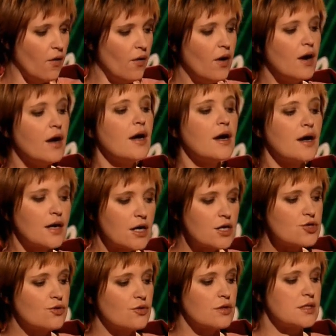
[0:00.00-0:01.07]
экспансия.
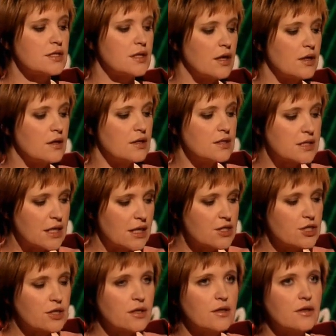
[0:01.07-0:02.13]
Хорошо.
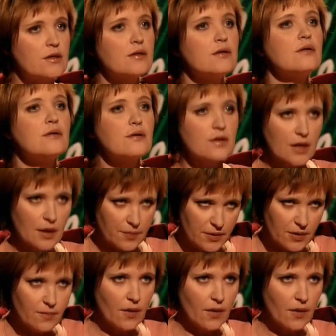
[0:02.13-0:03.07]
Разнообразная культурная я